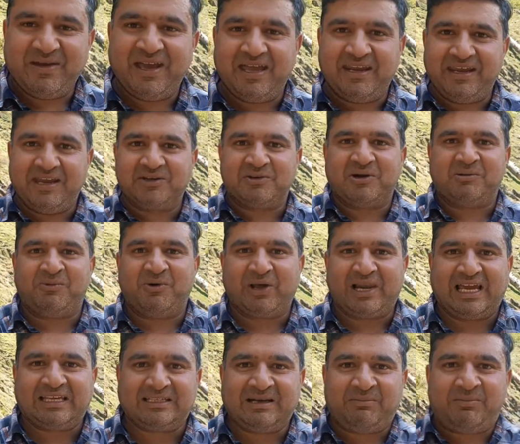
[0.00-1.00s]
मैंने इनको
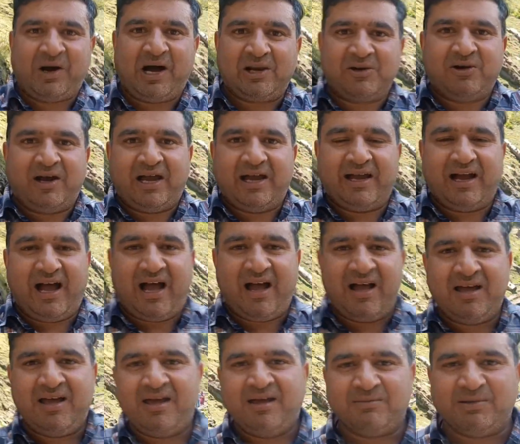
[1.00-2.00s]
बोला जब बालू आएगा
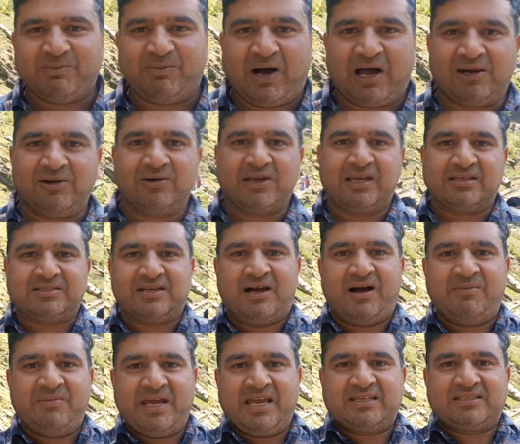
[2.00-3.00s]
मैं बालू के
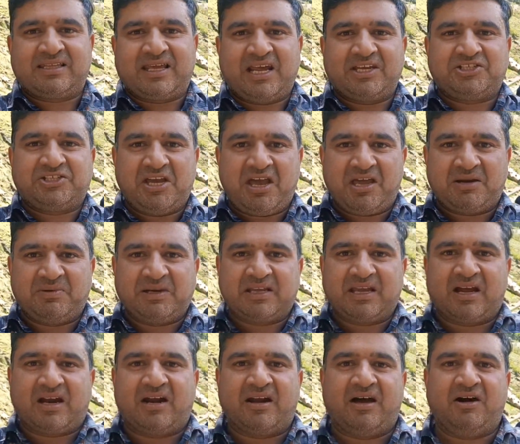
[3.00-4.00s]
सामने इस तरह शेर बन
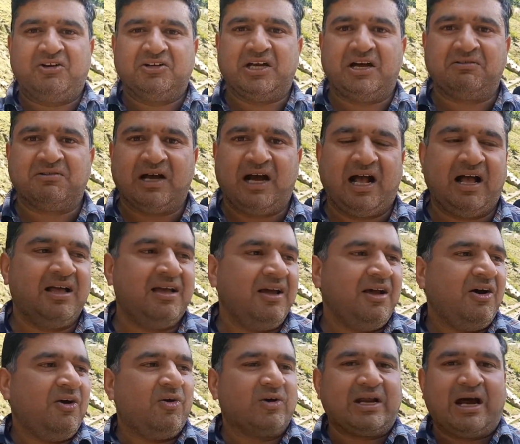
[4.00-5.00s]
के खड़ा हो जाऊंगा
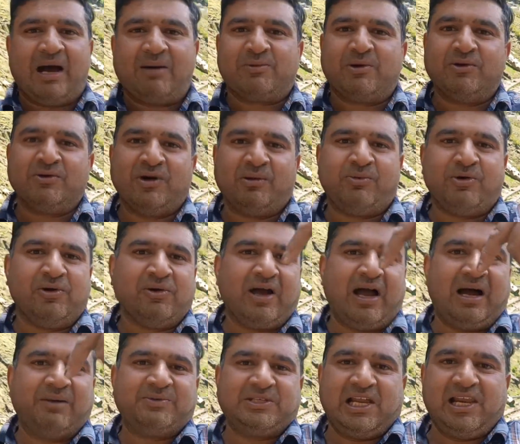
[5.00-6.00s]
और आप लोगों को बोलूंगा
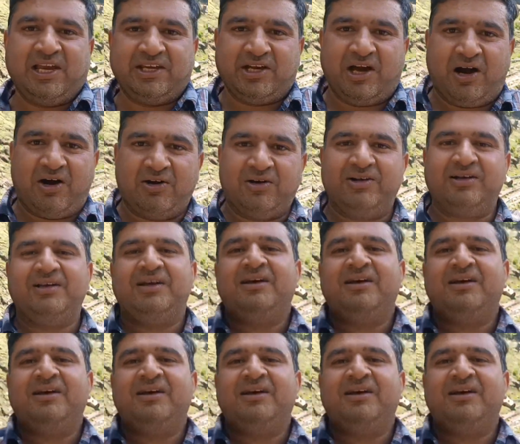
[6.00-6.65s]
आप चले जाओ